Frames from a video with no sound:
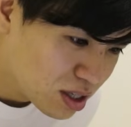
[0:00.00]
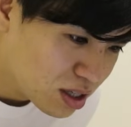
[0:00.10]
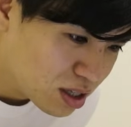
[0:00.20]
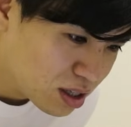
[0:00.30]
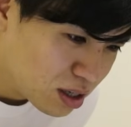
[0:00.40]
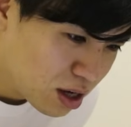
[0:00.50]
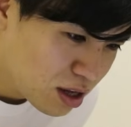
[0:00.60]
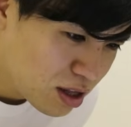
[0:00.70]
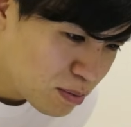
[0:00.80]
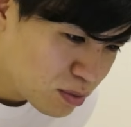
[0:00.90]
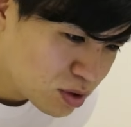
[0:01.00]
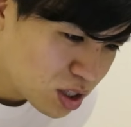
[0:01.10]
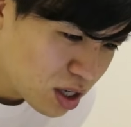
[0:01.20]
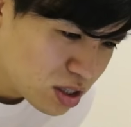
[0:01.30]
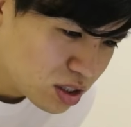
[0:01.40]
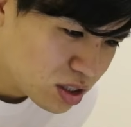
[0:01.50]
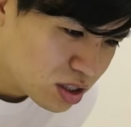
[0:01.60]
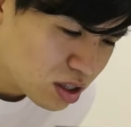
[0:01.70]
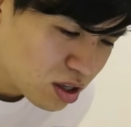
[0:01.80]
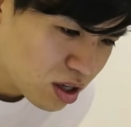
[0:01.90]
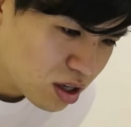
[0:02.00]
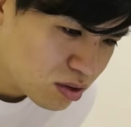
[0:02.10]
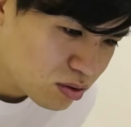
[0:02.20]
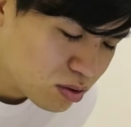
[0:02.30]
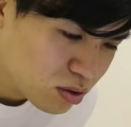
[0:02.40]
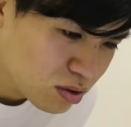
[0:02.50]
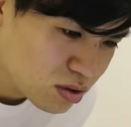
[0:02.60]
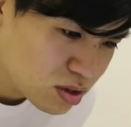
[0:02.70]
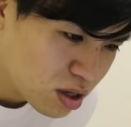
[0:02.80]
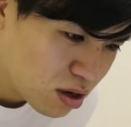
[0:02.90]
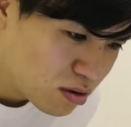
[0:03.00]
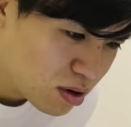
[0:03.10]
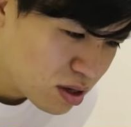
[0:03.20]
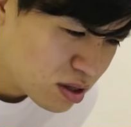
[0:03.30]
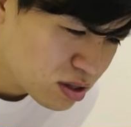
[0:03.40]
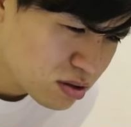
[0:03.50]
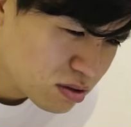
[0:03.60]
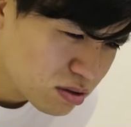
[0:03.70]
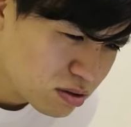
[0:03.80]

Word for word: ぜひ来年もチャレンジいただけると幸いです